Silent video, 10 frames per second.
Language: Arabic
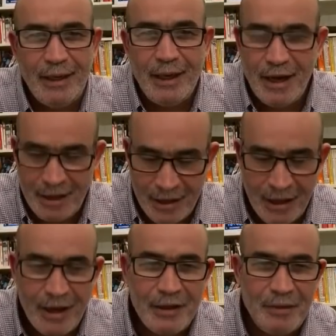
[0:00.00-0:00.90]
هذا
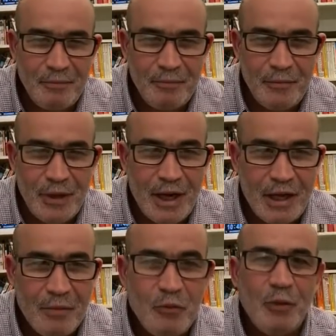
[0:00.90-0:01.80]
قادم
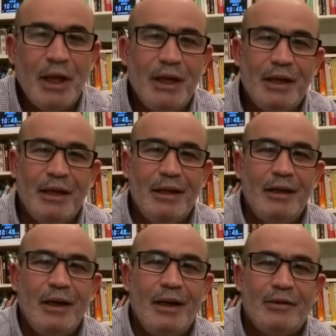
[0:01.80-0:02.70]
هذا ممكن
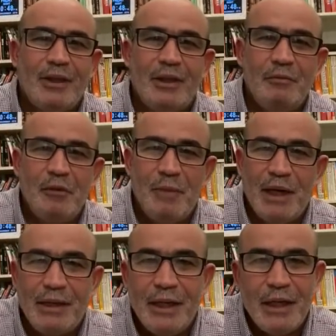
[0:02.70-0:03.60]
خاصه بما
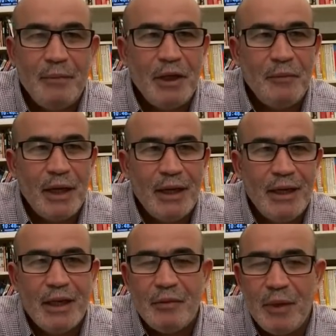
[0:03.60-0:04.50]
لدينا من
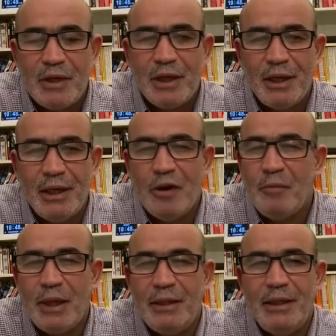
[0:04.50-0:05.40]
امكانيات بشريه
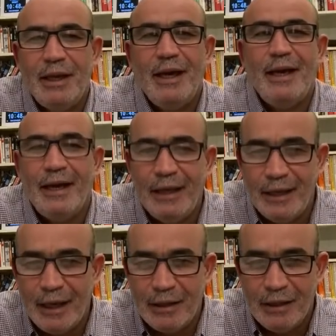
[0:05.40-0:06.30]
وماديه
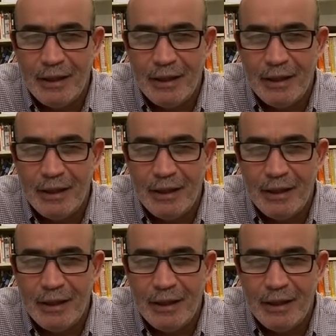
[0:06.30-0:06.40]
هائله